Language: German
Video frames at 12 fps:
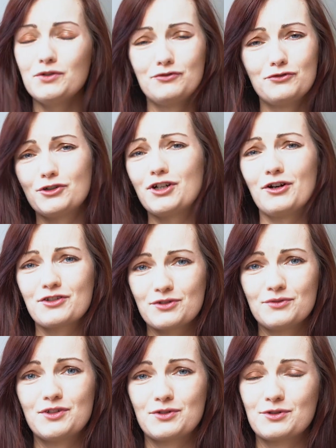und würde auch
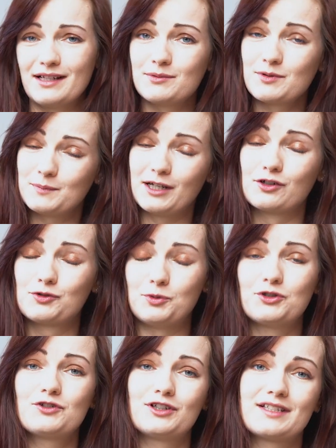sowieso selbst bei
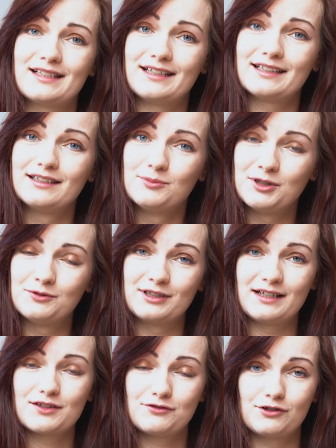gesponserten Sachen immer nur
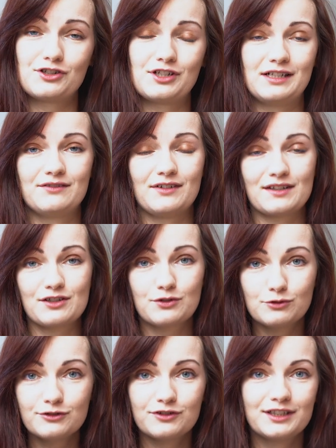das vorstellen, was ich
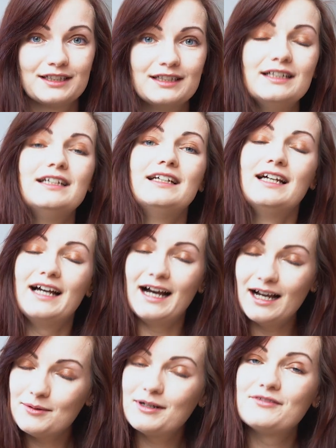gut finde.
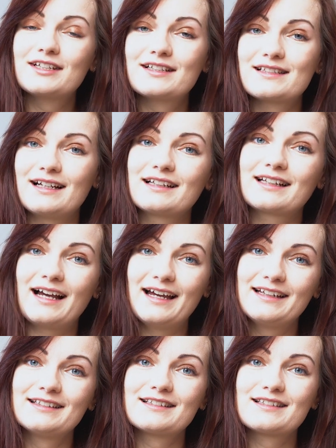Aber wie gesagt,
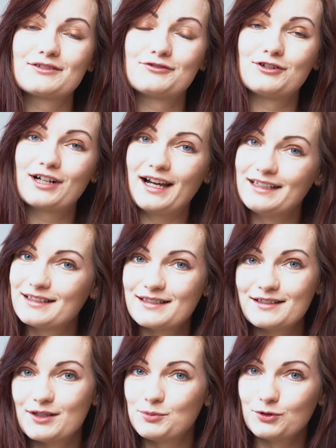keines, für keines
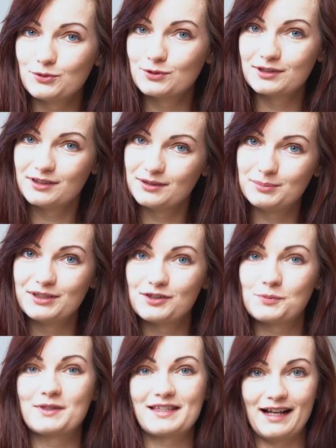dieser Produkte bin
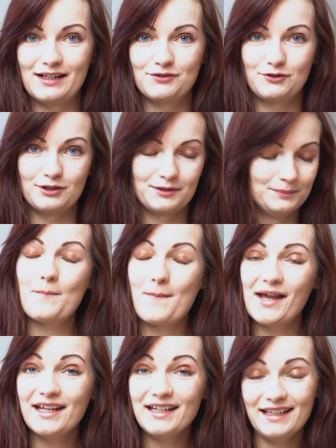ich bezahlt worden.
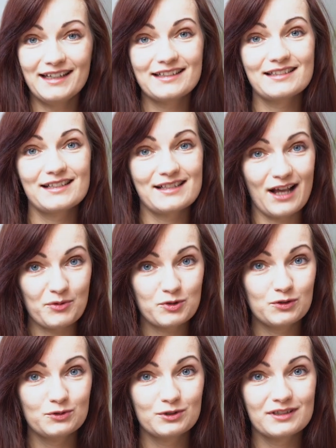Mein erstes
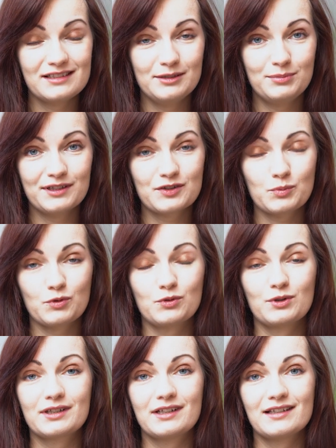absolutes
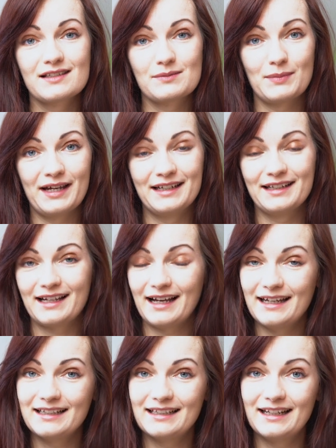Lieblingsprodukt ist meine
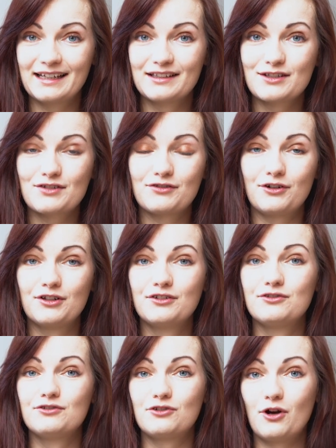Ride Leggings
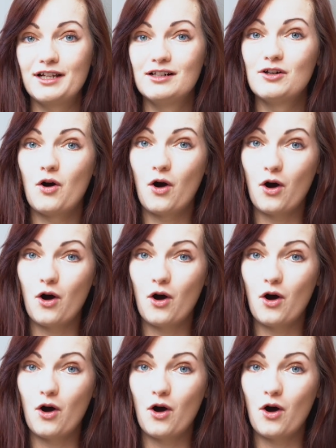von Royal